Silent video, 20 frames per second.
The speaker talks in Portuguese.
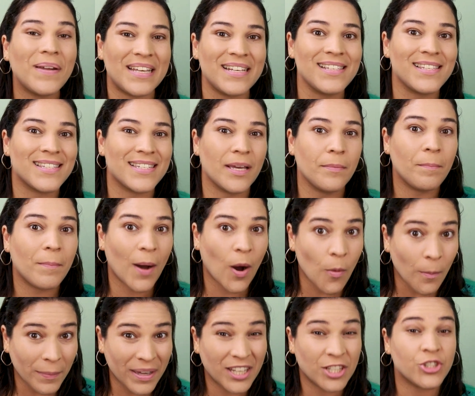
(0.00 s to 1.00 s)

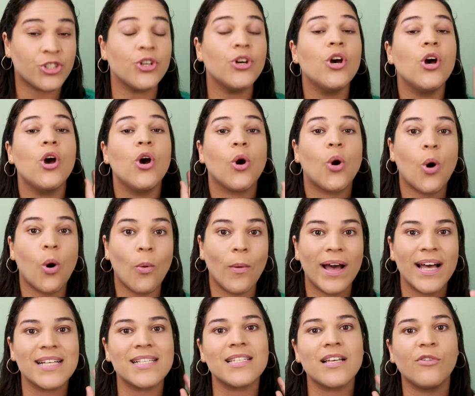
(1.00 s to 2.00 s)
principalmente com
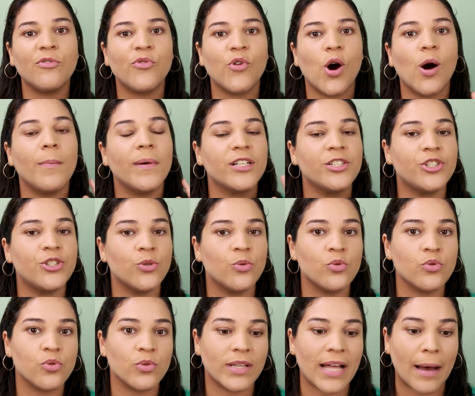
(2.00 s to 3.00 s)
essa forma de
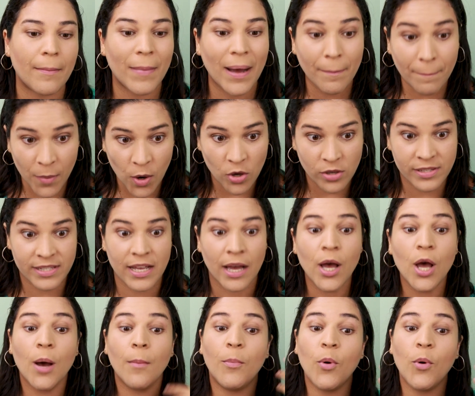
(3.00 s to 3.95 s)
uso da babosa,